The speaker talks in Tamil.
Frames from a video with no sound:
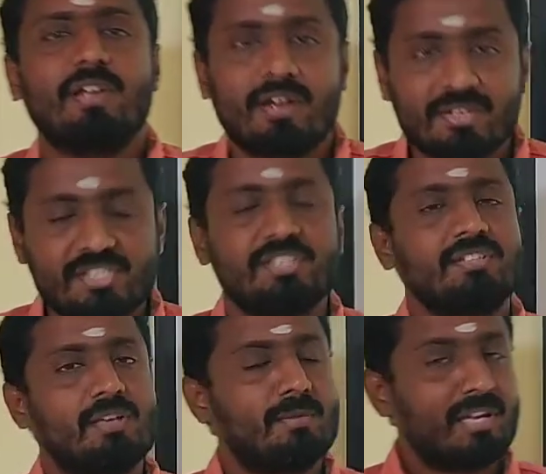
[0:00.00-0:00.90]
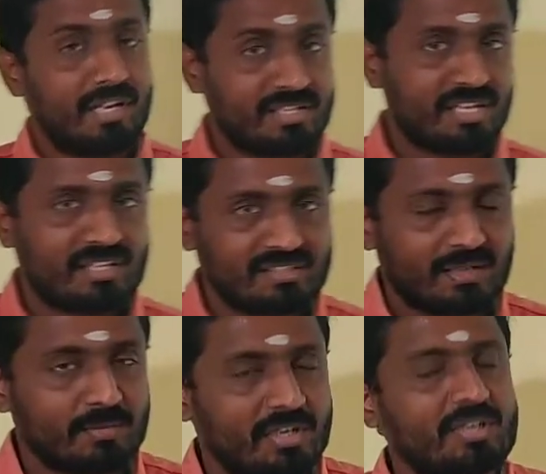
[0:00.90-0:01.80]
பயாலஜி தமிழ்நாடு சேனல்
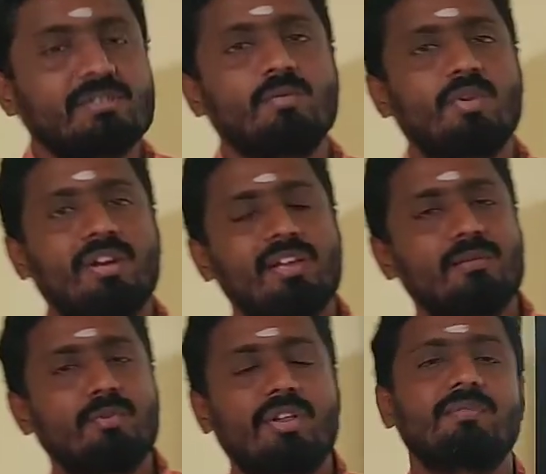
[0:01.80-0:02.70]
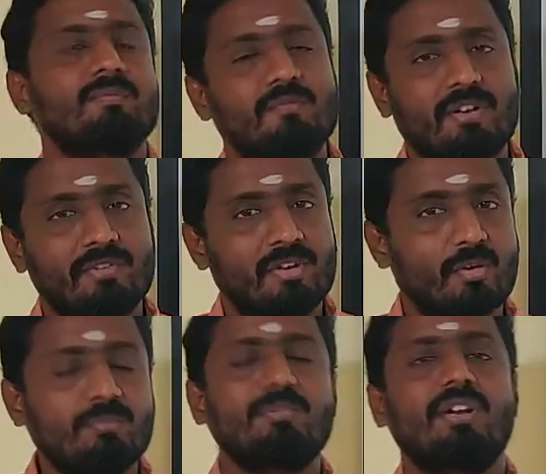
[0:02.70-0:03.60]
சார்பாக உங்களை அன்புடன்
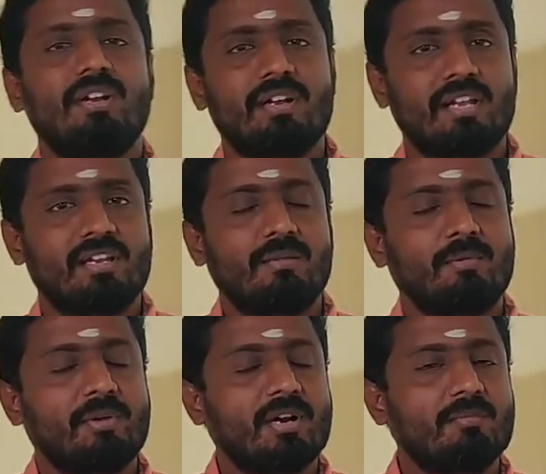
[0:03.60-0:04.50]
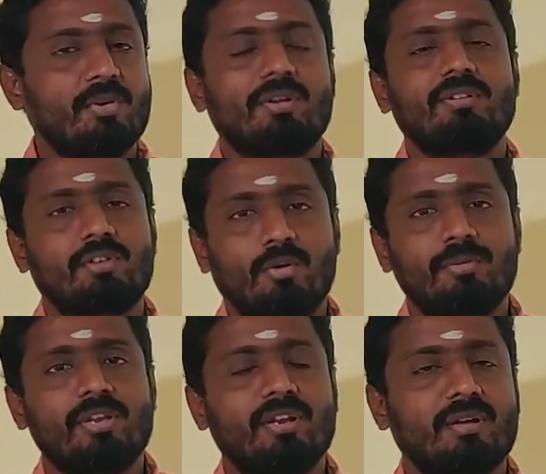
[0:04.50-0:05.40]
வரவேற்கிறோம் இன்றைக்கி நம்ம பார்க்க போகிற
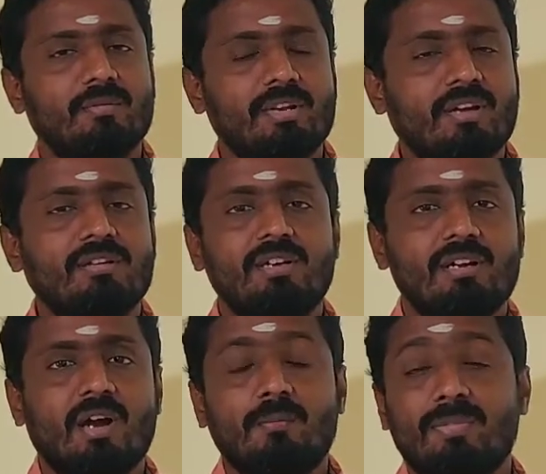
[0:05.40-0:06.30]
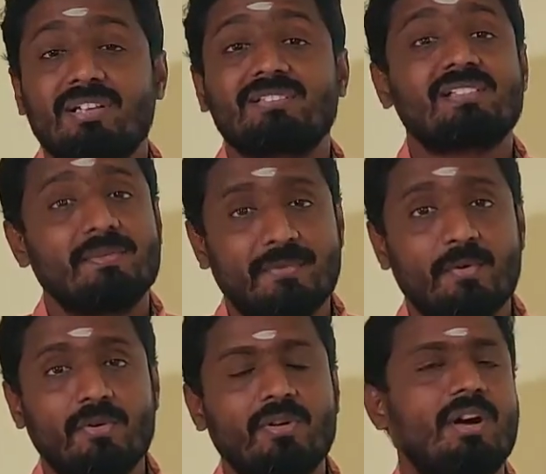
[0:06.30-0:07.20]
டாபிக் என்ன அப்படின்னா காம்ப்ளெக்ஸ்
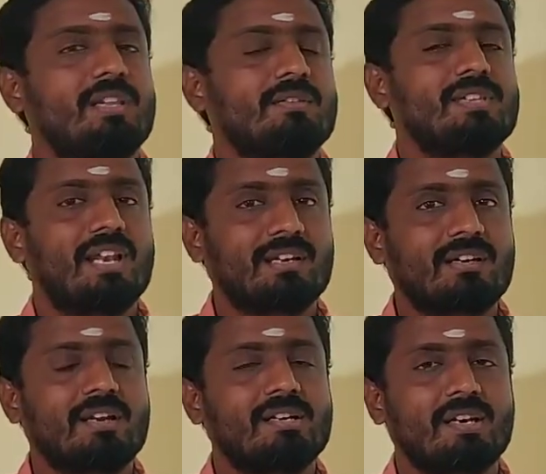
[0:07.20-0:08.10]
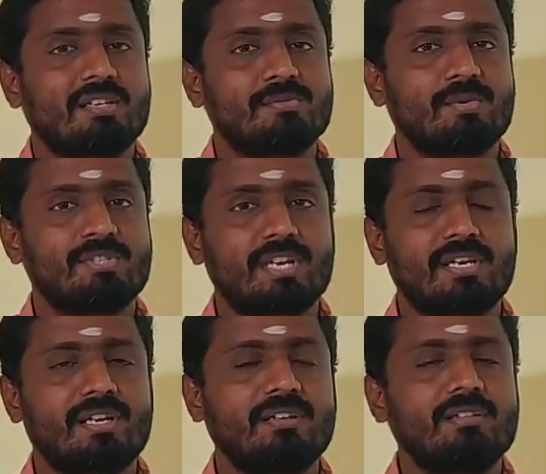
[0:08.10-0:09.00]
ஃபோர் அதாவது எலக்ட்ரான் டிரான்ஸ்போர்ட்
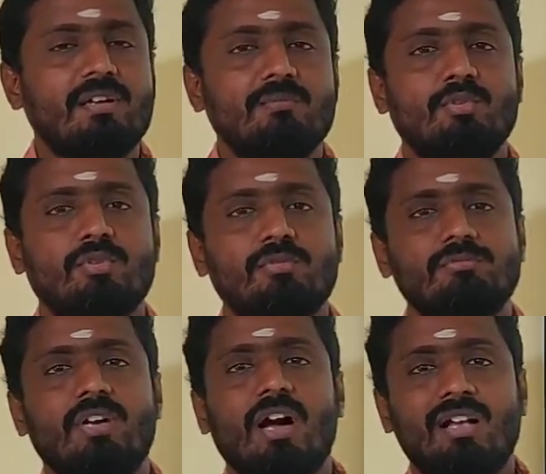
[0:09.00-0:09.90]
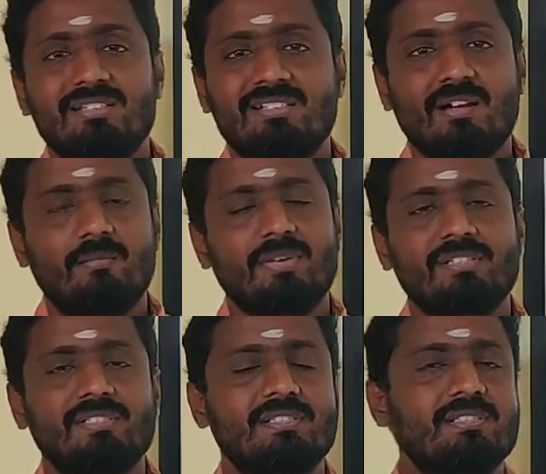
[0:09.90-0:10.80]
செயினில் மொத்தம் அஞ்சு
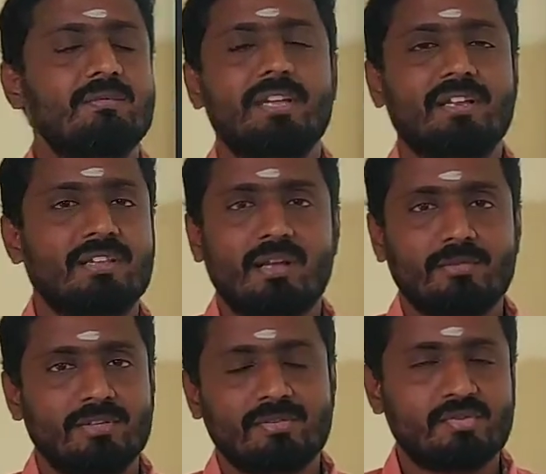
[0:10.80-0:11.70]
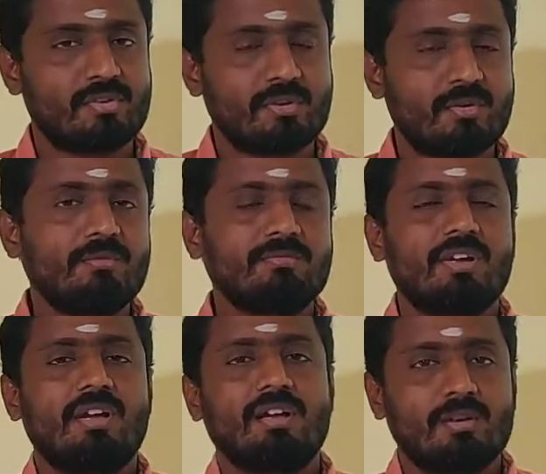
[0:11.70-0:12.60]
காம்ப்ளெக்ஸ் இருக்குது அப்படிங்கிறத நாம் சொல்லியிருக்கோம்
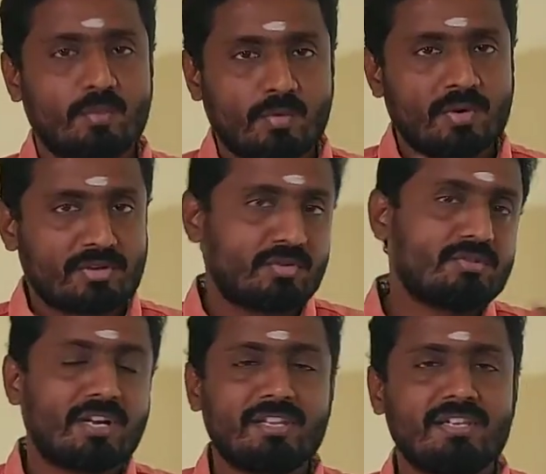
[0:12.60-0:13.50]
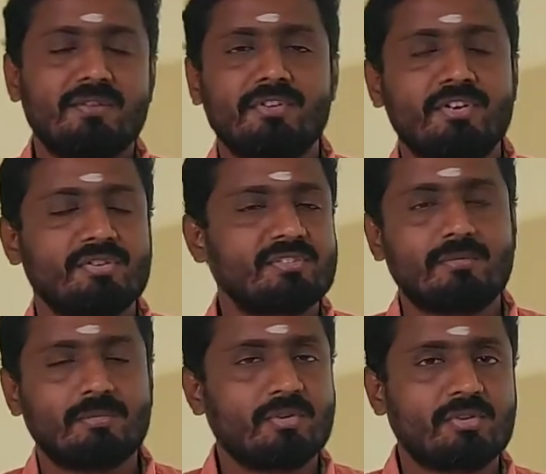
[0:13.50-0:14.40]
அதில் ஒவ்வொன்றுத்துக்கும் தனித்தனி வீடியோஸ்
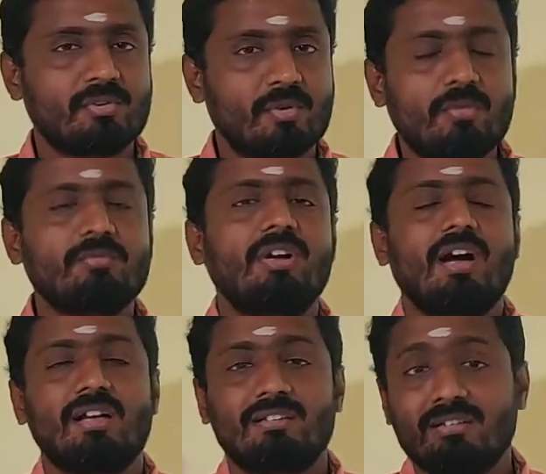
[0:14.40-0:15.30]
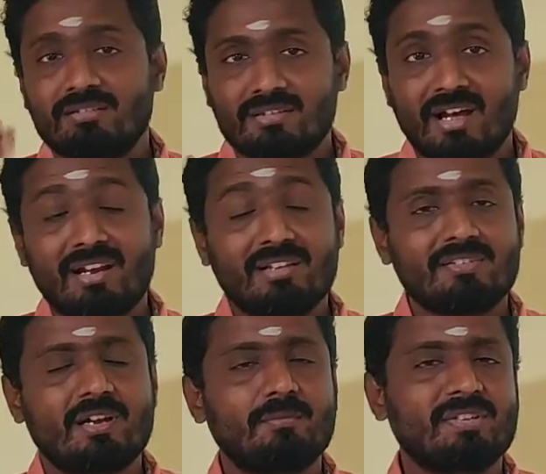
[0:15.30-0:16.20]
நம்ம போட்டிருக்கிறோம் அதில்
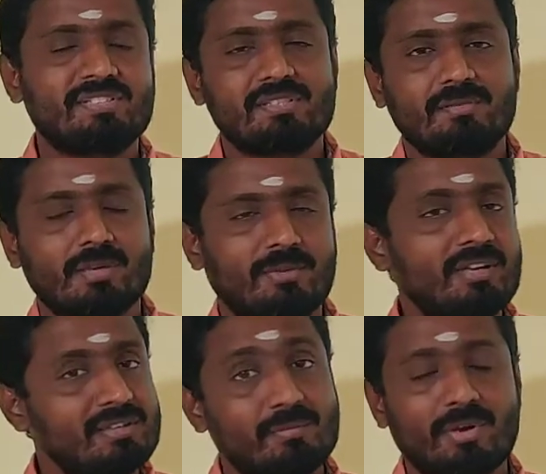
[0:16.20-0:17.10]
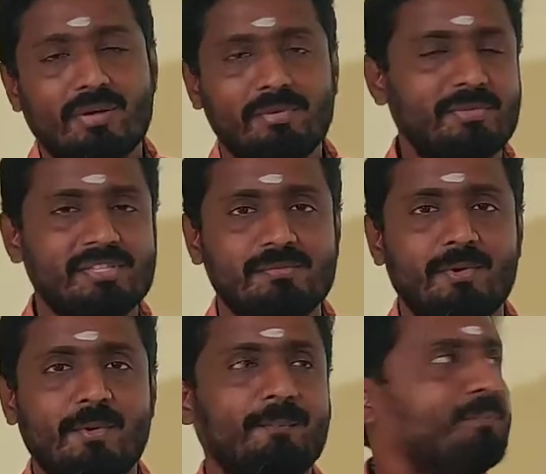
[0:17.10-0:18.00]
நாலாவது காம்ப்ளெக்ஸ் சம்மந்தமாக இப்போ நாம் பேச
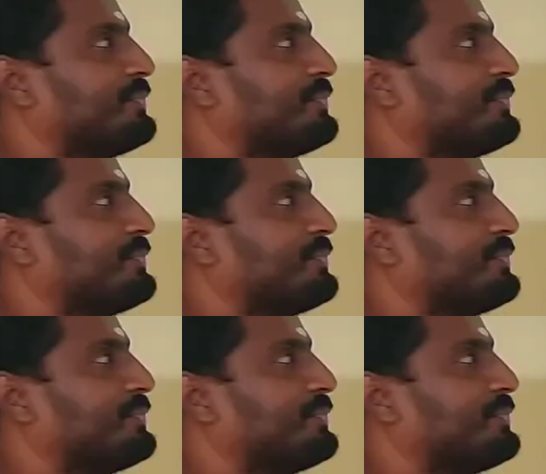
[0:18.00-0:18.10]
போகிறோம்